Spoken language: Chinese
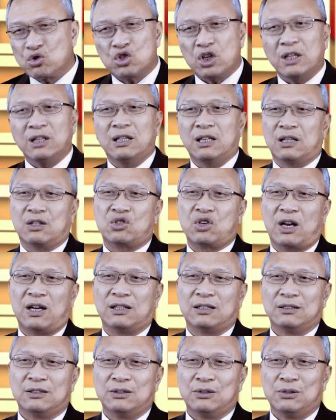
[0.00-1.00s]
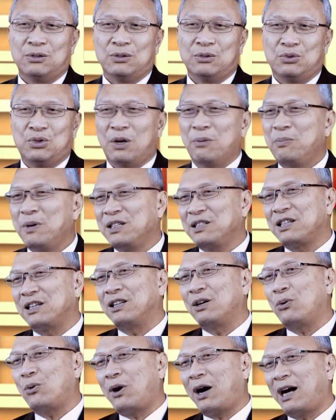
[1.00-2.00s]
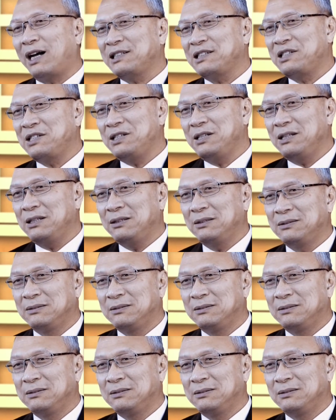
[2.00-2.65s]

真理上。却变成了滑稽。